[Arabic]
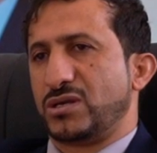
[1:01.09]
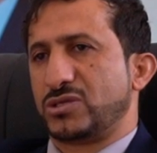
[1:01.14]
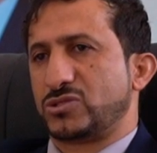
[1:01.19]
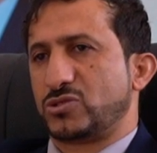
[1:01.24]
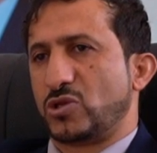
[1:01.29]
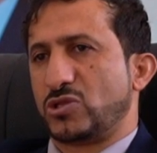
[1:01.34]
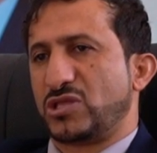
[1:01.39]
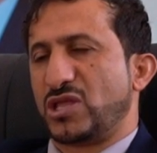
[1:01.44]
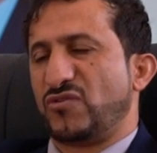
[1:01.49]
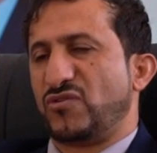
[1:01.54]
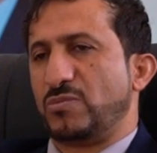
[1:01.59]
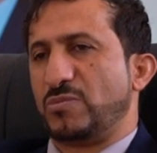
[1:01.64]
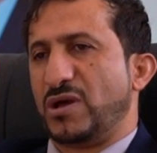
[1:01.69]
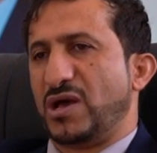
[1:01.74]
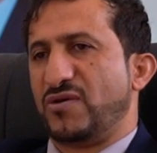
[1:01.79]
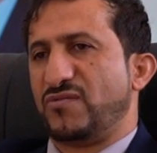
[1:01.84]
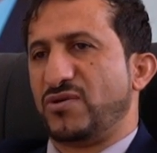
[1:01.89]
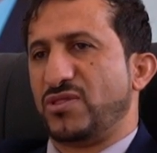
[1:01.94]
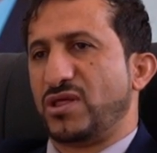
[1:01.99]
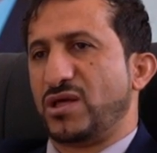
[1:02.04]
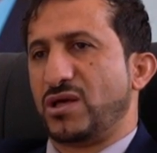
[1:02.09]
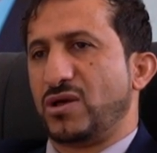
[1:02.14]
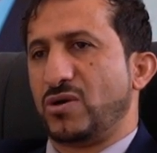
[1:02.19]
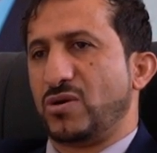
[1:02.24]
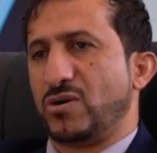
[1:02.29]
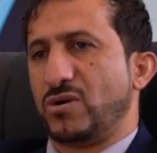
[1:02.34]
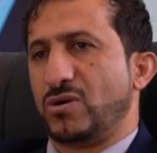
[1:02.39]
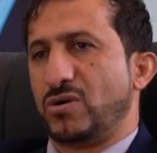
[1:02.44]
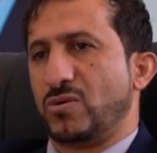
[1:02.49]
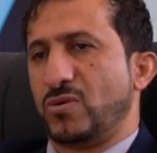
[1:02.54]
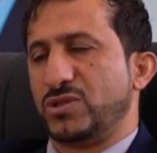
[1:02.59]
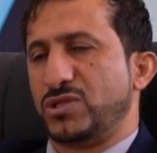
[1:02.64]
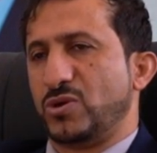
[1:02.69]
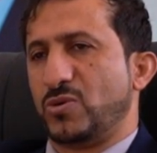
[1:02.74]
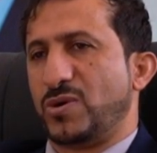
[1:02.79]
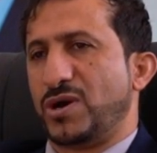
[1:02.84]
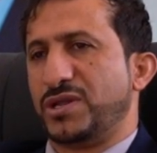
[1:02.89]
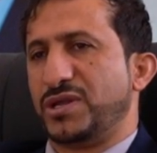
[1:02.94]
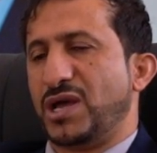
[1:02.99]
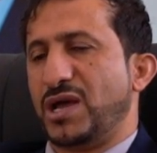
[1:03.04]
السلطة في المحافظة
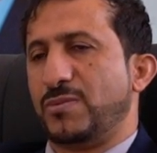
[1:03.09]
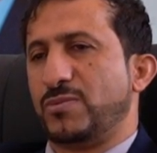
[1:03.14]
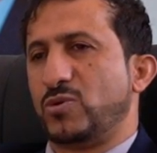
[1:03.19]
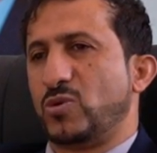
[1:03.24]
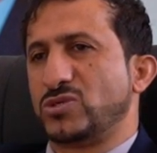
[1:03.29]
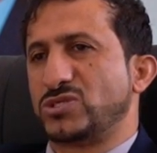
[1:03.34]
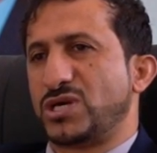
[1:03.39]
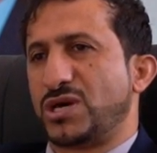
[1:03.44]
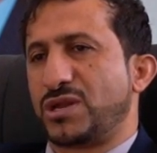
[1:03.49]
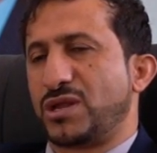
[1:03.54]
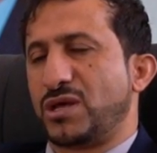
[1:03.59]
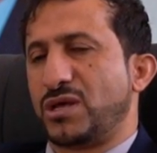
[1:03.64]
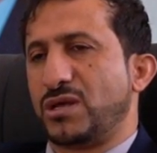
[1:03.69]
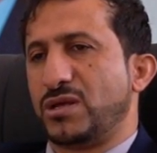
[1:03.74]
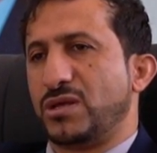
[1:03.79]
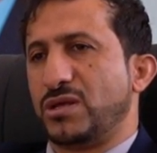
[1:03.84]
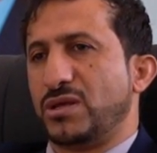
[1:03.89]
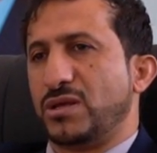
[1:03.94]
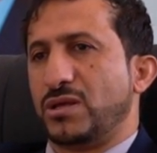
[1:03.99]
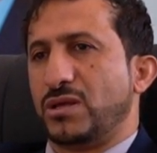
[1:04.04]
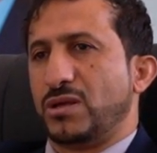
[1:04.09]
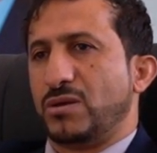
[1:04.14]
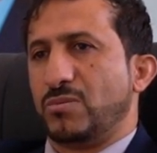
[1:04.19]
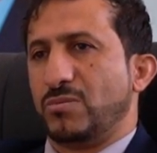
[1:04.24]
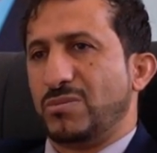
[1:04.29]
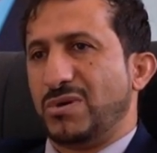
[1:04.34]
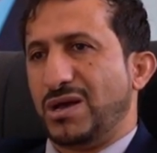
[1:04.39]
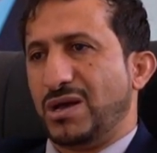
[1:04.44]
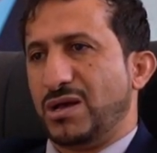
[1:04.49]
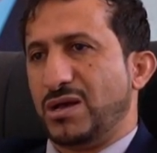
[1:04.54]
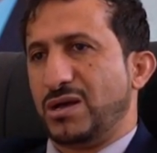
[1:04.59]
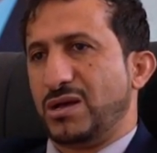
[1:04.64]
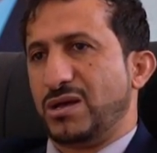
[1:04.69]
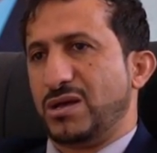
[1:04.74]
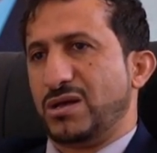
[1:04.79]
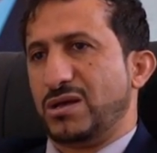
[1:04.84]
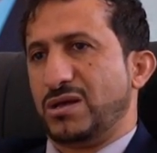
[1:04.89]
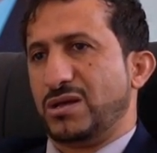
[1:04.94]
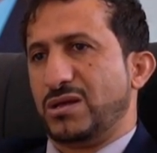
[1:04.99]
وديوان عام الوزارة مع